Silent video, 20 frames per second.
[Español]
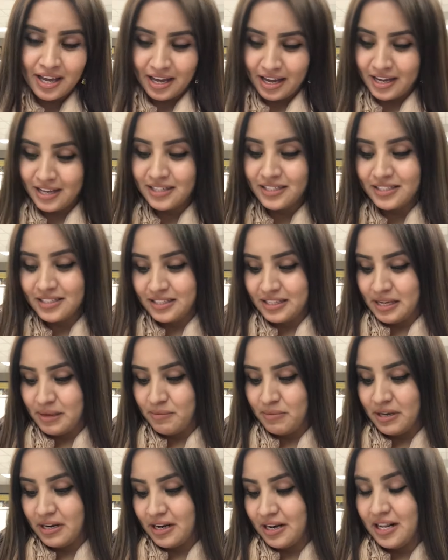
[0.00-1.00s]
Este,
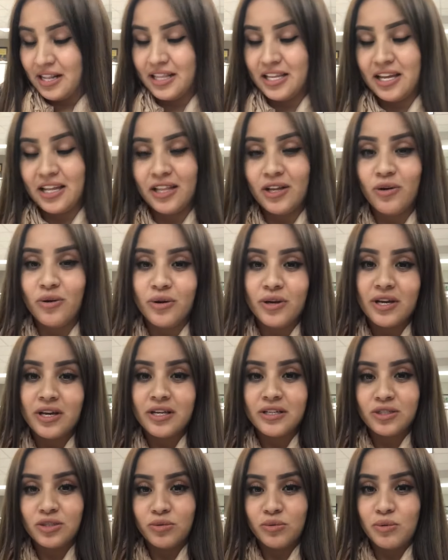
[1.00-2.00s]
miren, el día de hoy
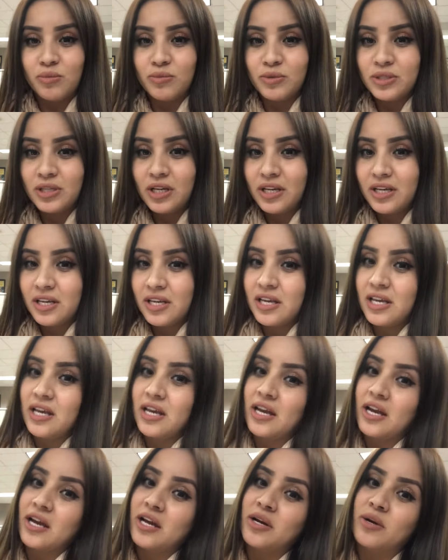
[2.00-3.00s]
estuvimos
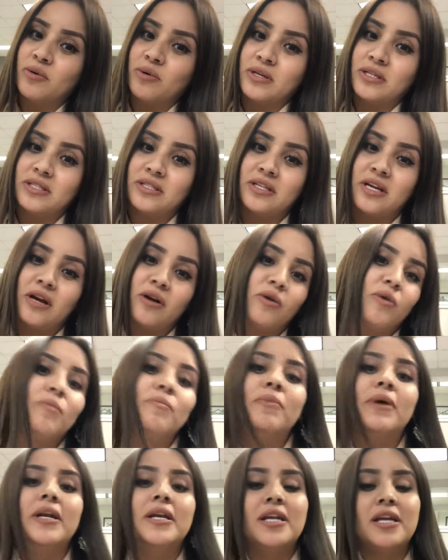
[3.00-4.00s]
aquí en nuestra
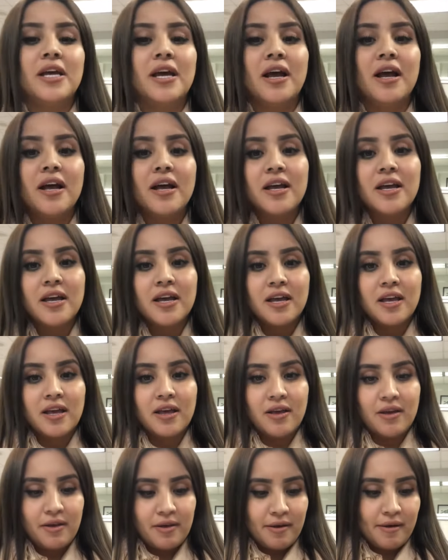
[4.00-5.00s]
compañía
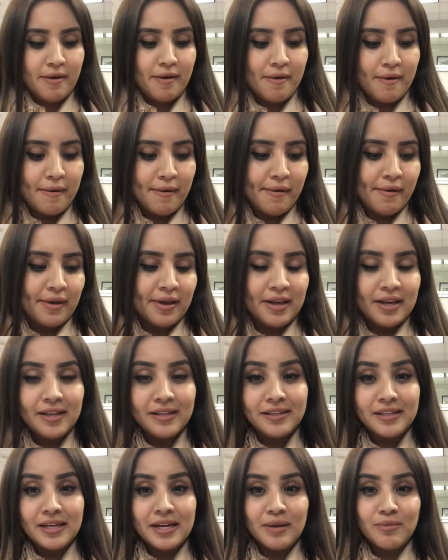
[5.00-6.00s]

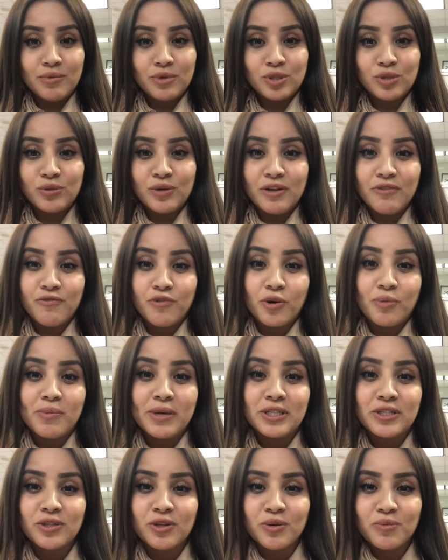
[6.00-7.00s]
y tenemos una
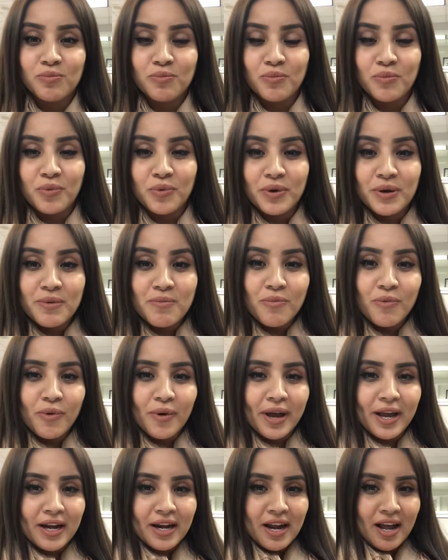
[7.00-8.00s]
información muy
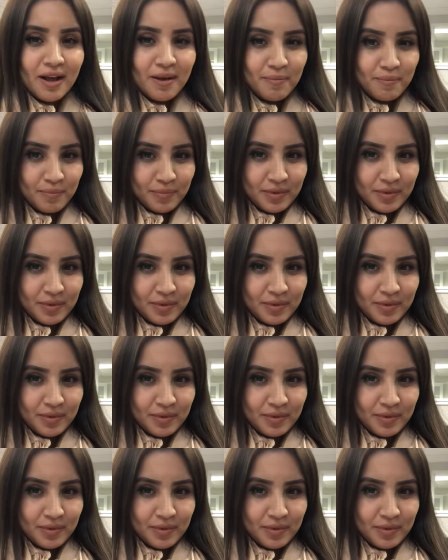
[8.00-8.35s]
buena